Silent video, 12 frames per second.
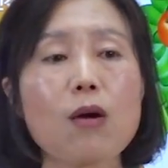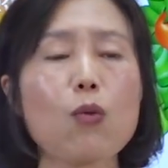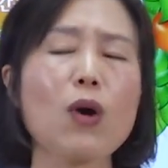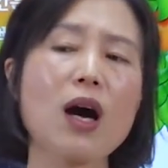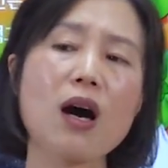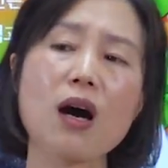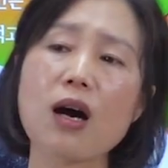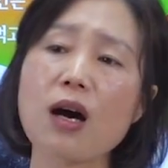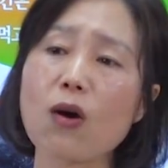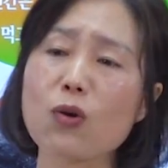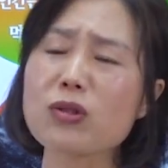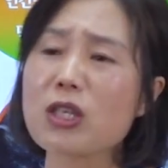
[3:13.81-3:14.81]
와,
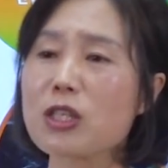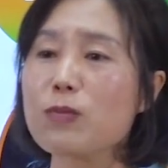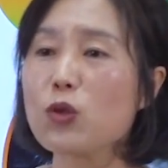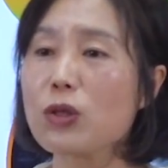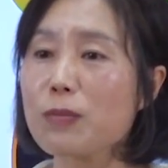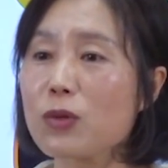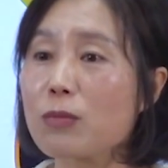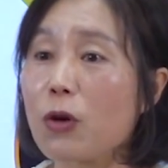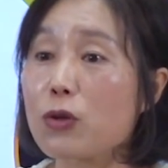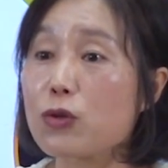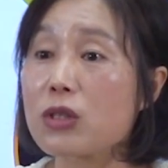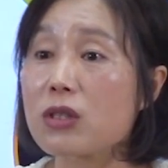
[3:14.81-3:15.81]
어떻게 16인분을
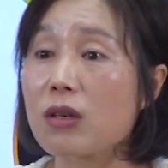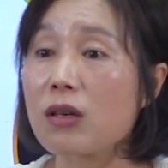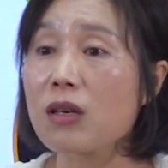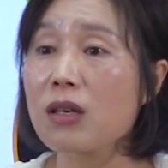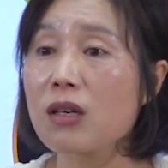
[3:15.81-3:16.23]
먹을 수 있어요?